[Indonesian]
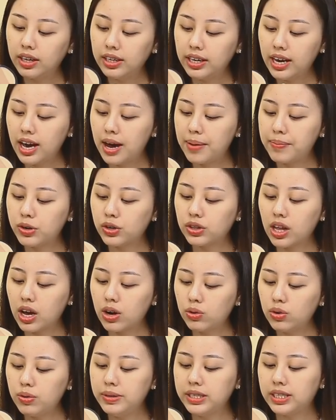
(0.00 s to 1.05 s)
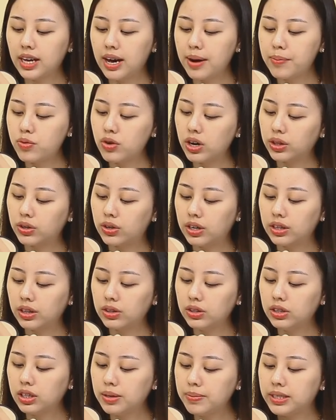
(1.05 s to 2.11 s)
yang menurut aku bisa buat
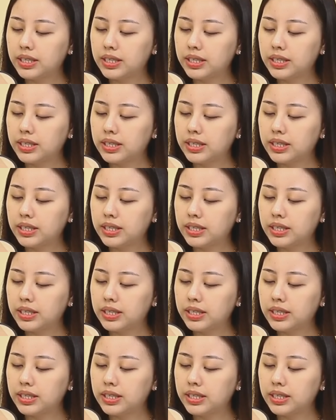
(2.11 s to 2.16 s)
kontur,